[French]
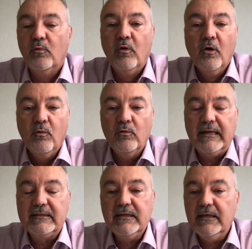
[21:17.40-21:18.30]
où on,
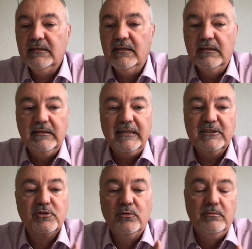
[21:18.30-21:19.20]
a créé des, des,
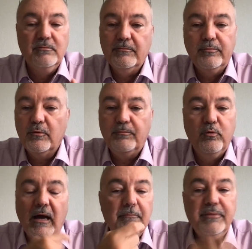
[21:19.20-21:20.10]
jeux pour,
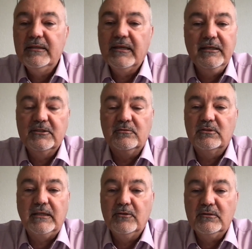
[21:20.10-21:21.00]
pour impliquer les gens.
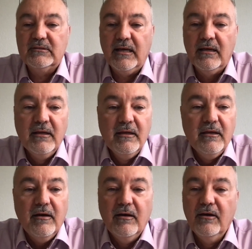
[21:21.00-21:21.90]
J'adore ça. Euh,